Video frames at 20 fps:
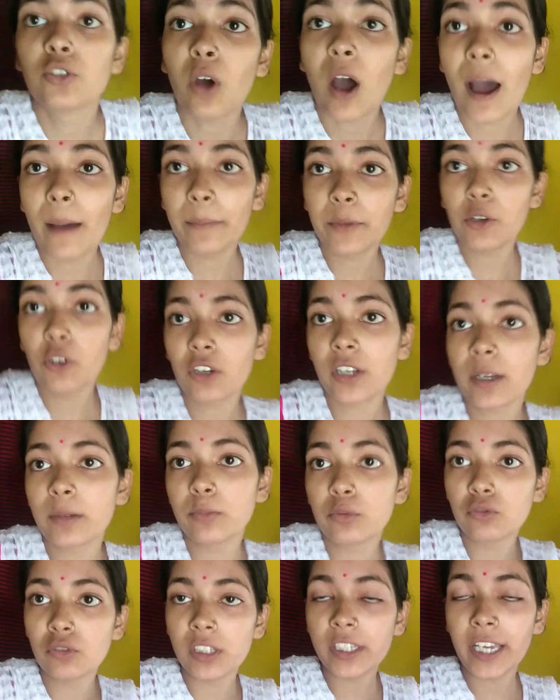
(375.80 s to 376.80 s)
তো আমি ওকে
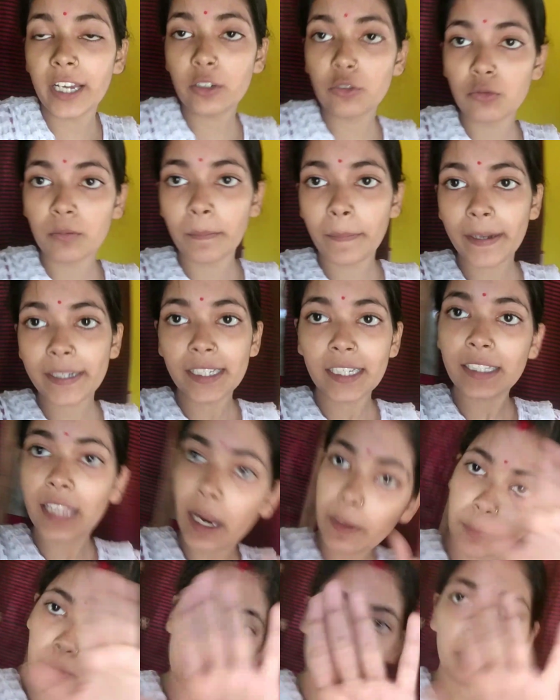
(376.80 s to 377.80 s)
ভুলিয়ে ঘুম পাড়িয়ে
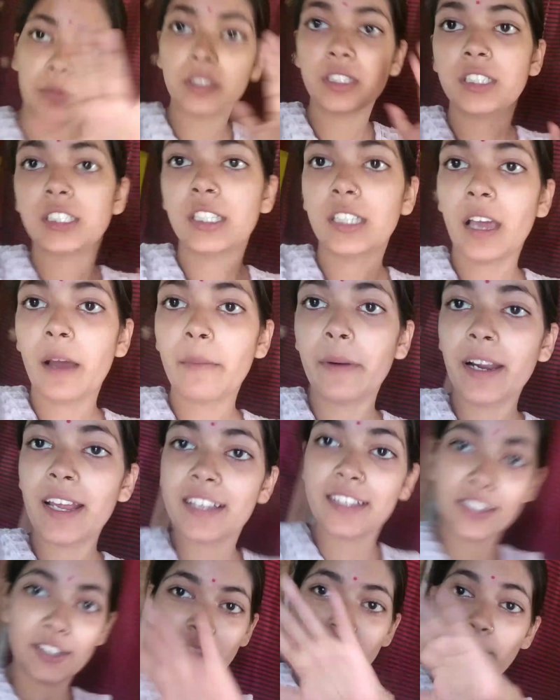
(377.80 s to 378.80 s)
তারপর তোমাদের সাথে আবার
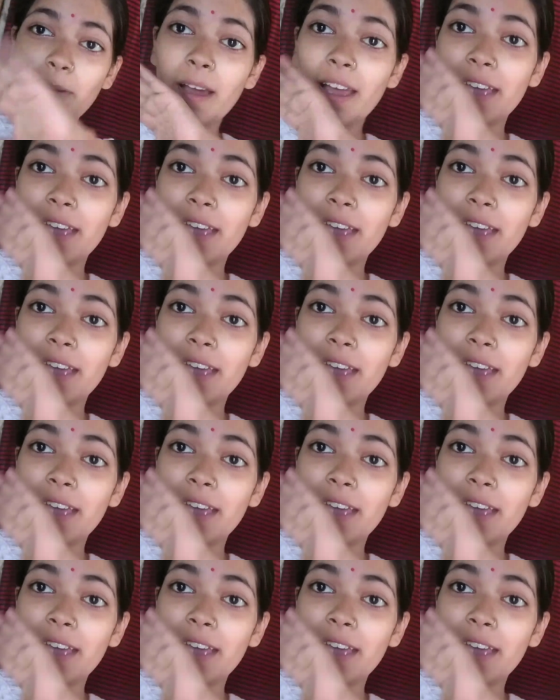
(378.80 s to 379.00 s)
আসছি তো